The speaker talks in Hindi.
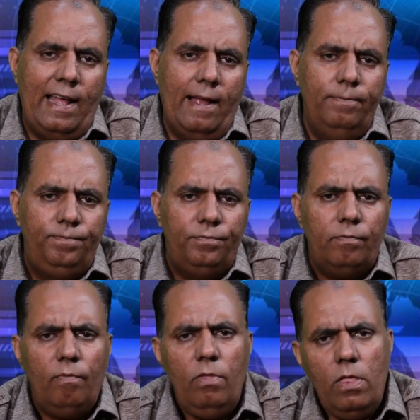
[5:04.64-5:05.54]
हैं
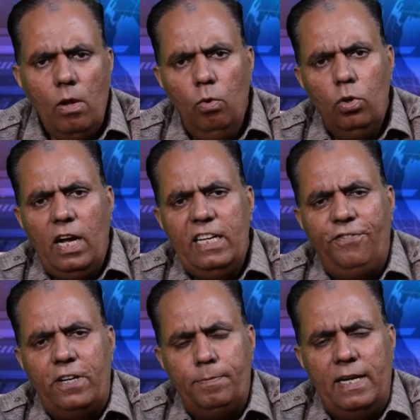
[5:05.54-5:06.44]
उनका ये
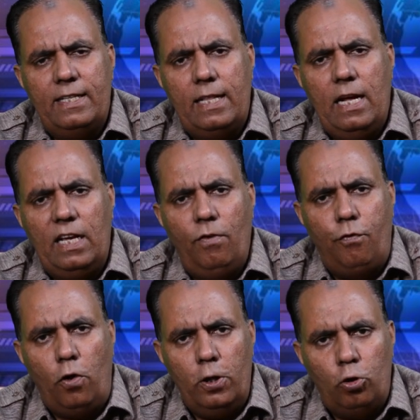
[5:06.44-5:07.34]
फ़र्ज़ बनता था कि वो
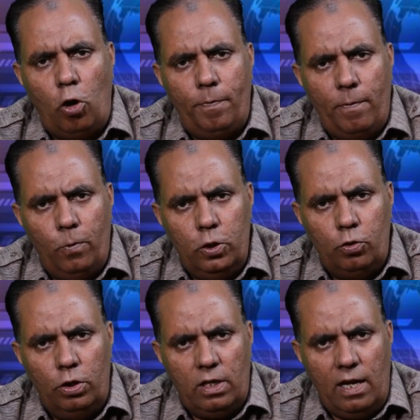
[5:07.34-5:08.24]
फौरी तौर पे पुलिस
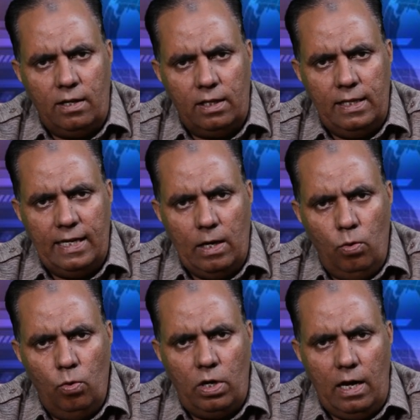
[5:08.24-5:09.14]
को इतला करते कि
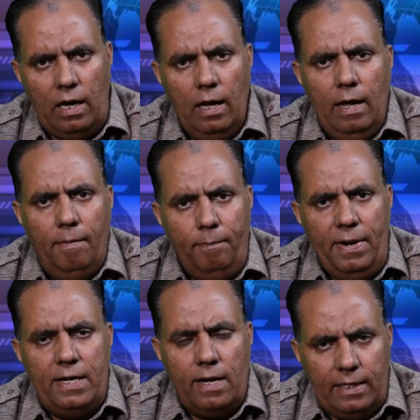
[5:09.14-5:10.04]
उनका
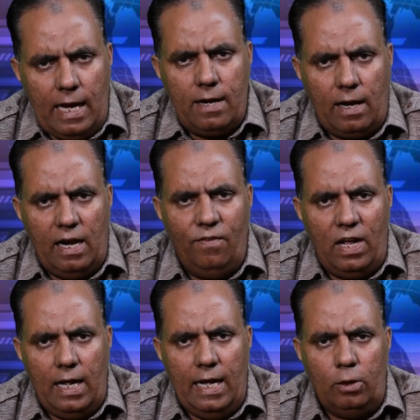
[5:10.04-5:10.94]
बेटा क्या करने
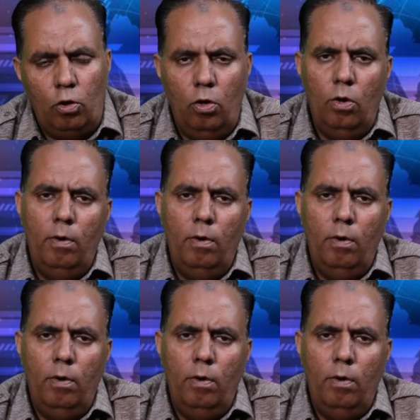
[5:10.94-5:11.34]
वाला है तो